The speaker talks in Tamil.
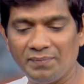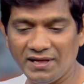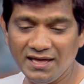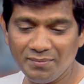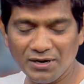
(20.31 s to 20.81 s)

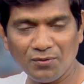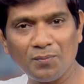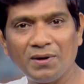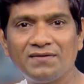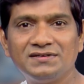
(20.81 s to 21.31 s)
பெரிய மீனை
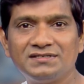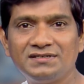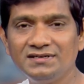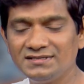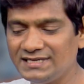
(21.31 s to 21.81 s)
ஒரு பக்கம்
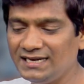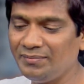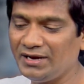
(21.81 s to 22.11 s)
வச்சுட்டு சின்ன